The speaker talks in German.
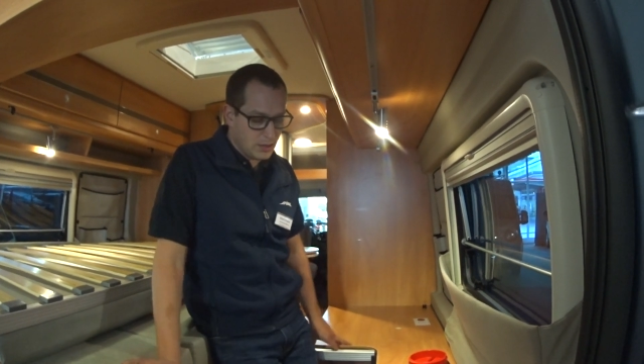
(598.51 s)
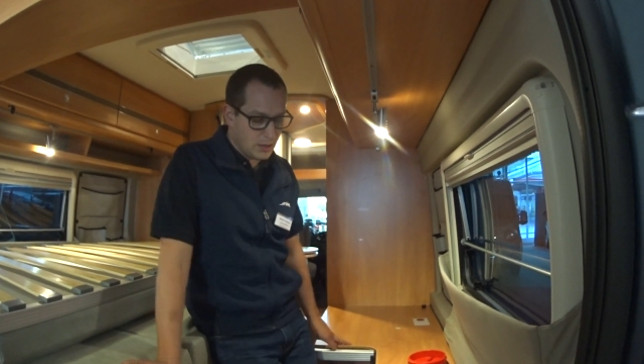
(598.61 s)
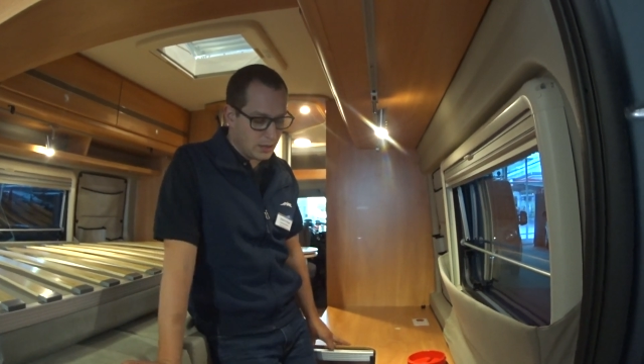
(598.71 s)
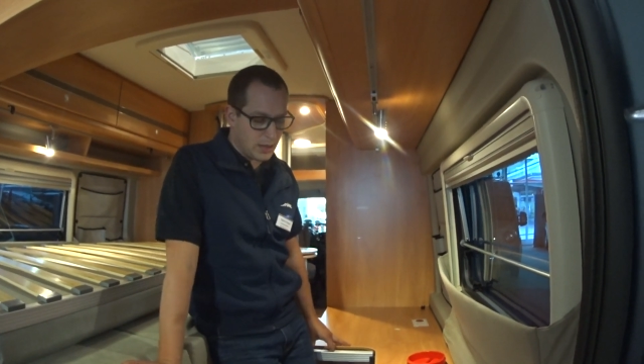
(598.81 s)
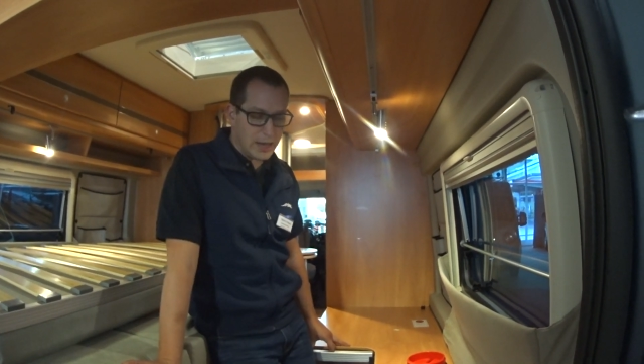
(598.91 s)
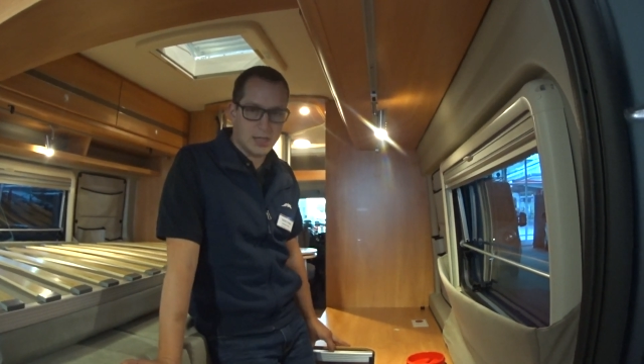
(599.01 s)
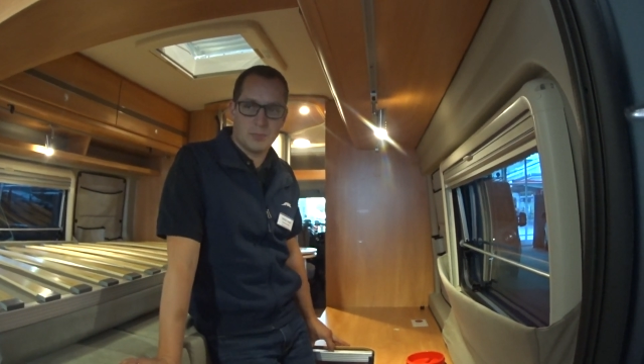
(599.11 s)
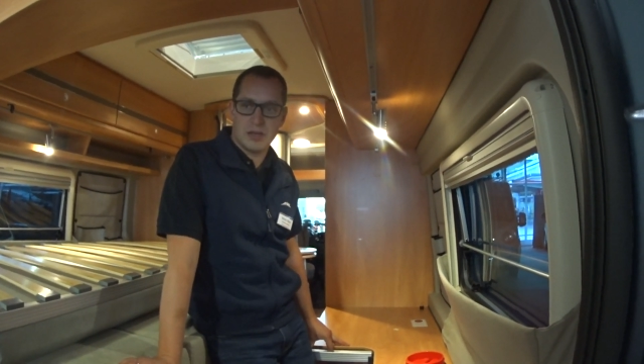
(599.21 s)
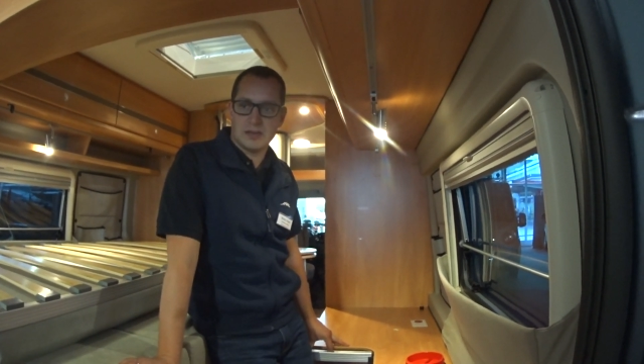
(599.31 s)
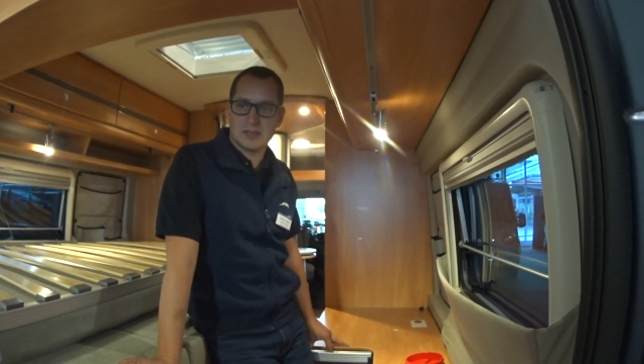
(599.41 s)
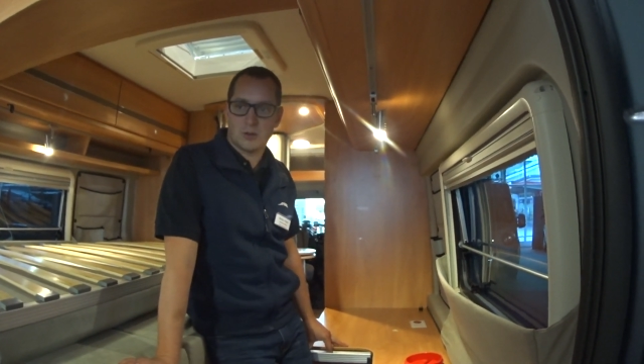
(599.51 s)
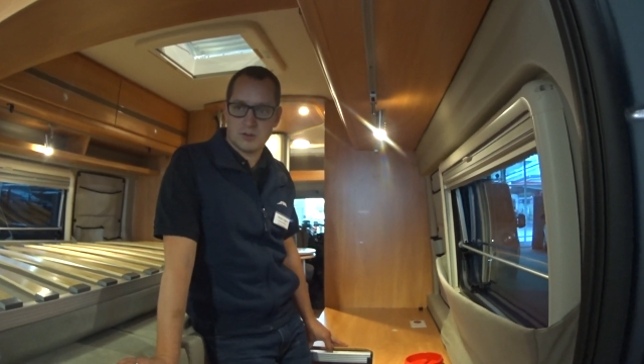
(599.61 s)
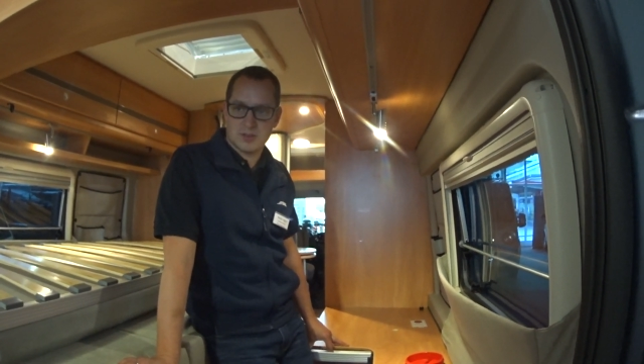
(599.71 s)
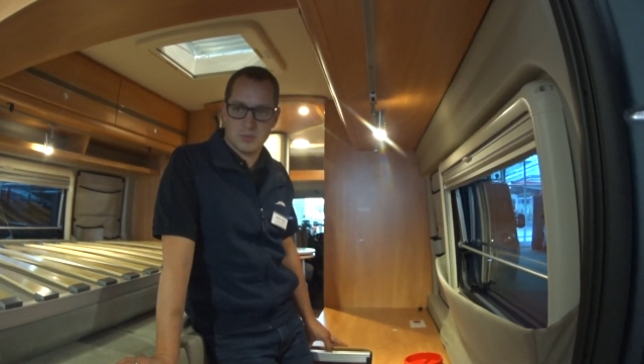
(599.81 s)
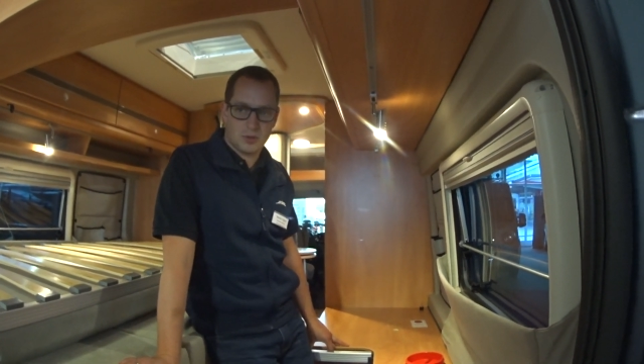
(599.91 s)
Äh, Alge bildet sich
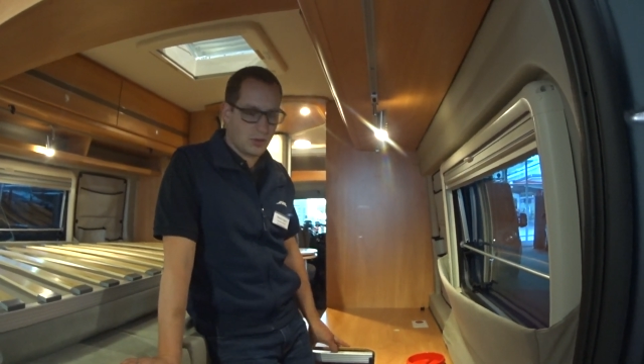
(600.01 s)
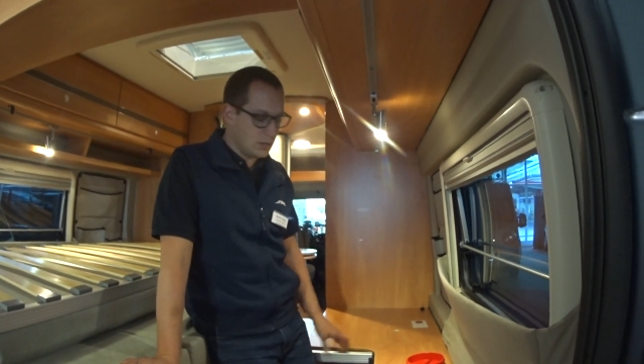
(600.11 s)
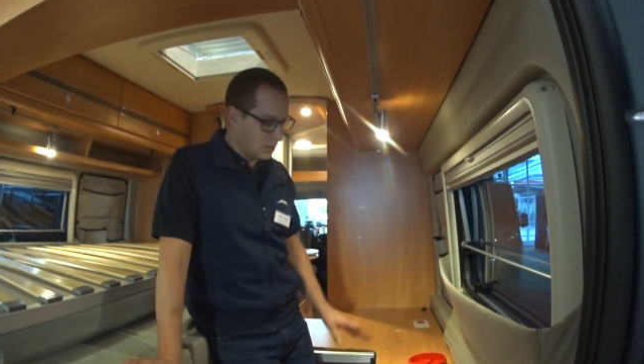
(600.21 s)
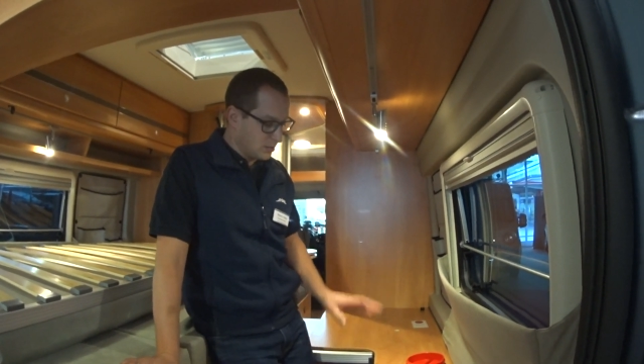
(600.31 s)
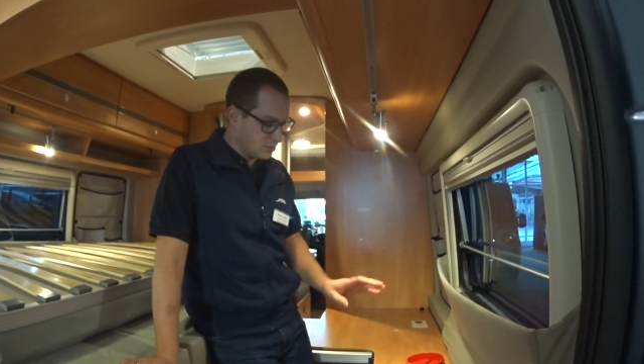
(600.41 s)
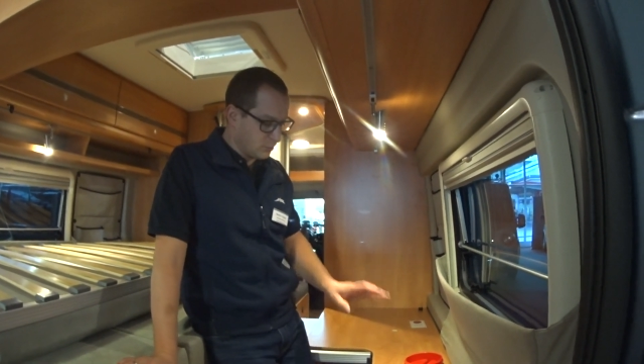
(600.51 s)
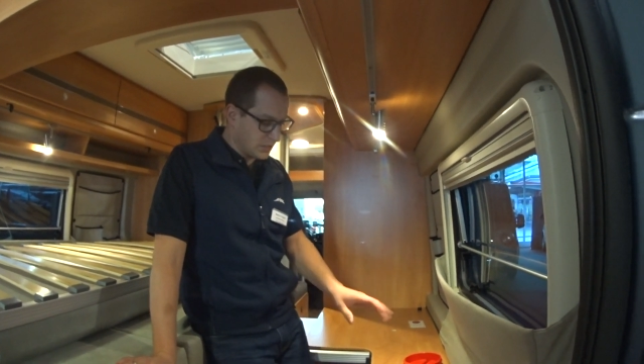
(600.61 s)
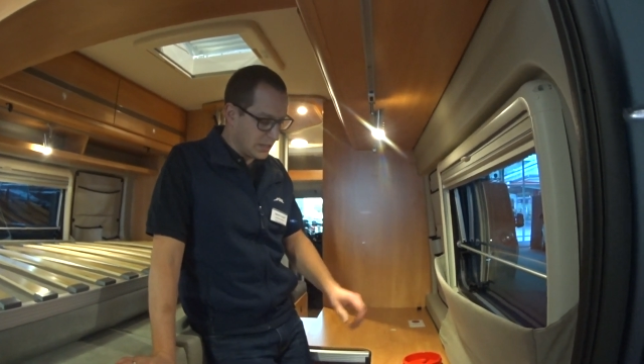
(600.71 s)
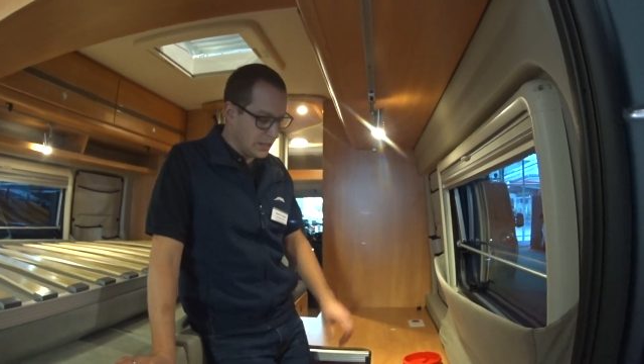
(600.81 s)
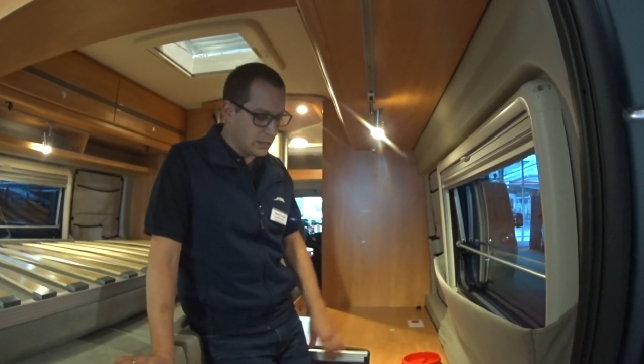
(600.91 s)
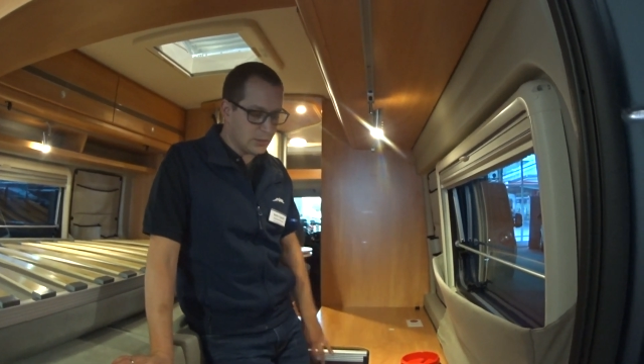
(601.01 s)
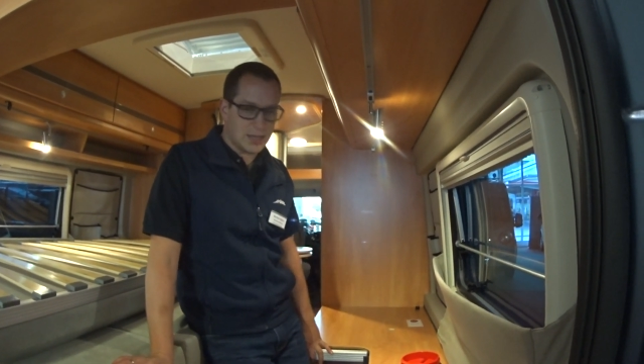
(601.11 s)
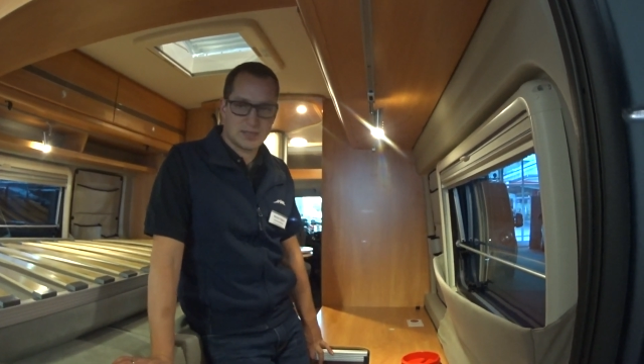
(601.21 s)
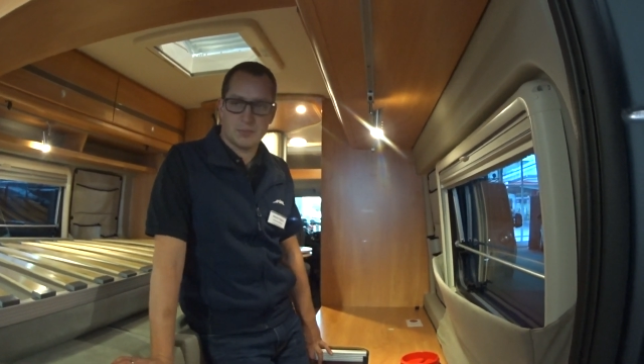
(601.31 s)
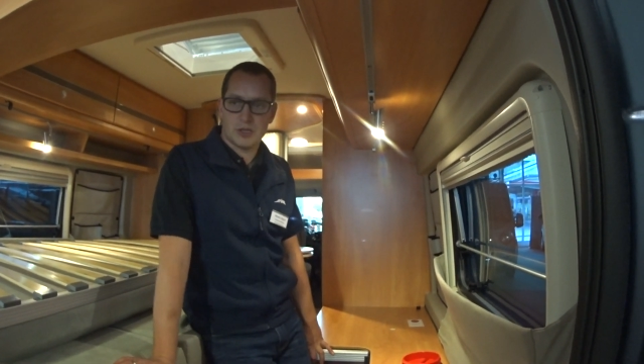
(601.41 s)
trotzdem noch, somit gehe ich hin und
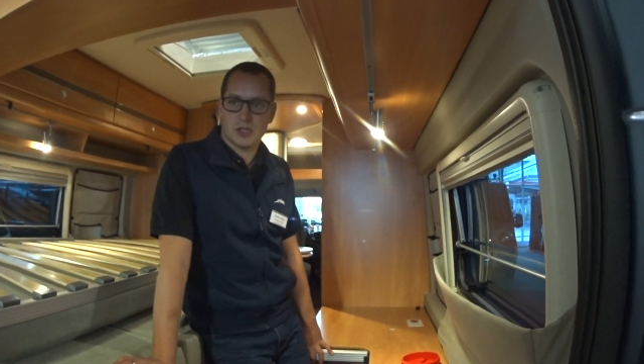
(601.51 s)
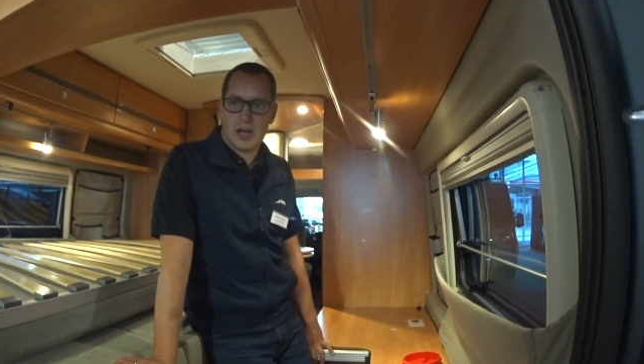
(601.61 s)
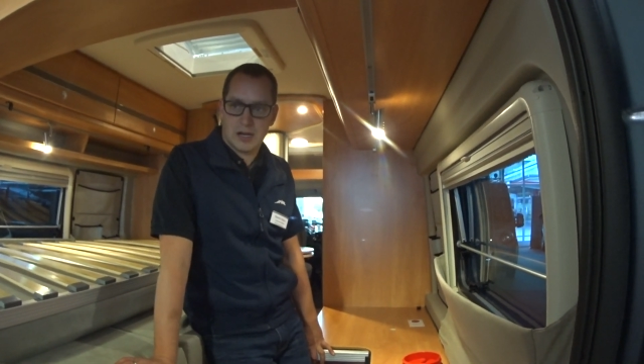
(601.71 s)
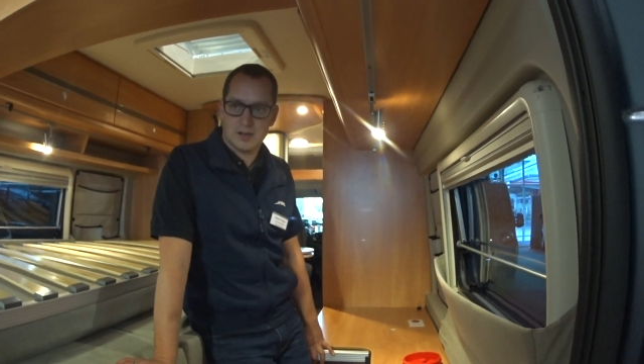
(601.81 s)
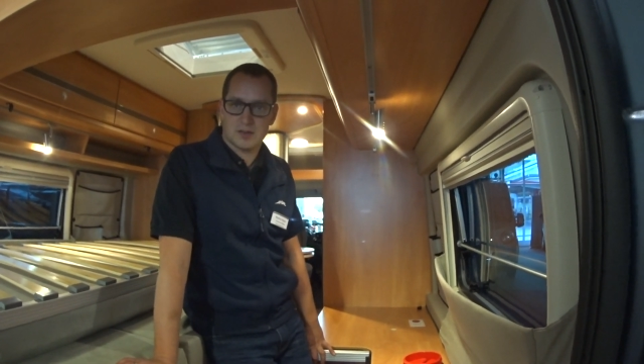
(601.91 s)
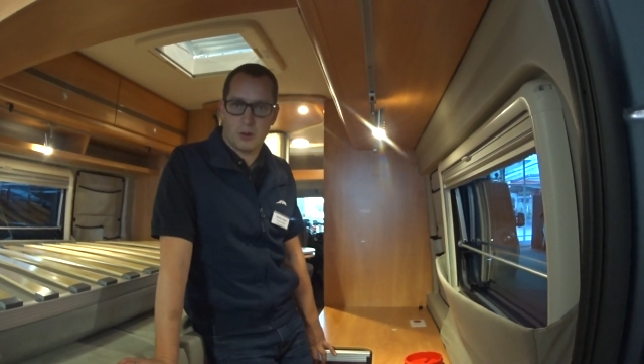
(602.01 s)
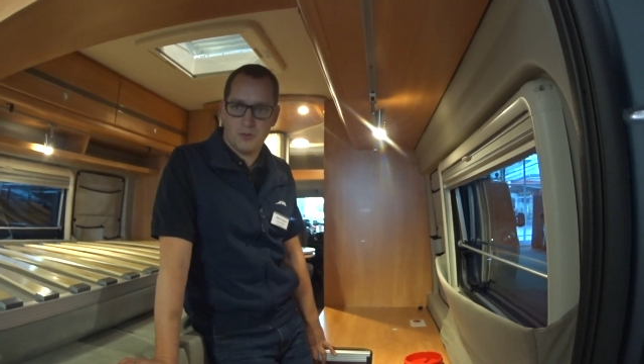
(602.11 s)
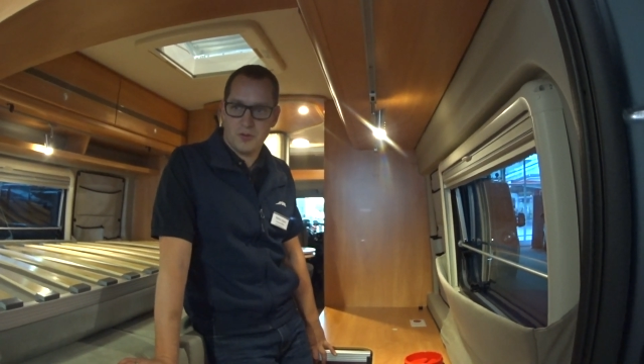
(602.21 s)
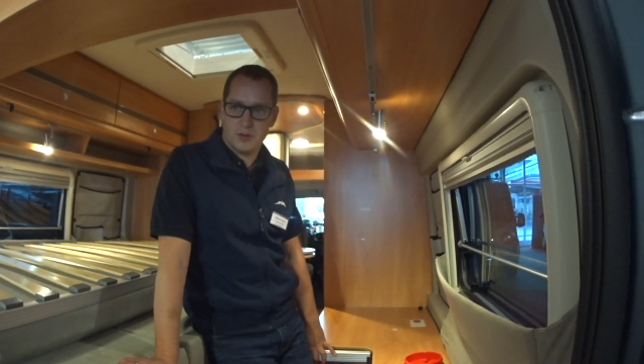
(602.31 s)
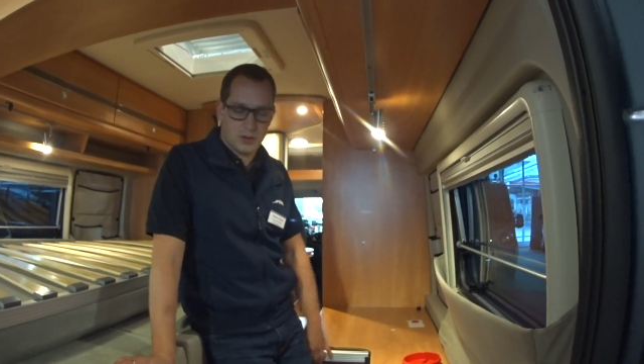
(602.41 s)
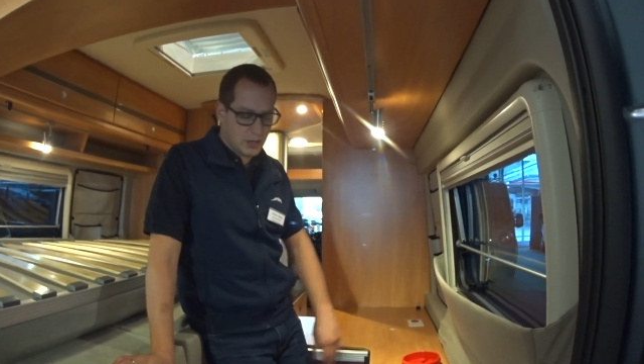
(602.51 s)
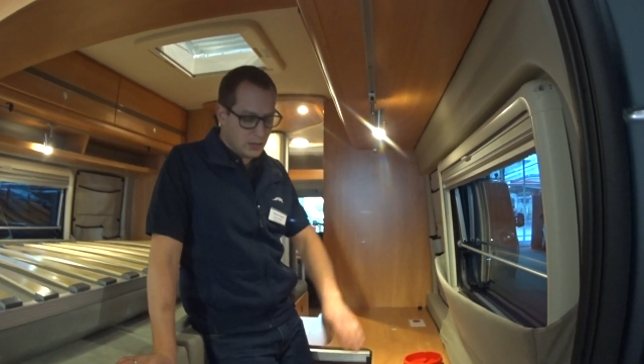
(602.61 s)
lasse am besten alles offen.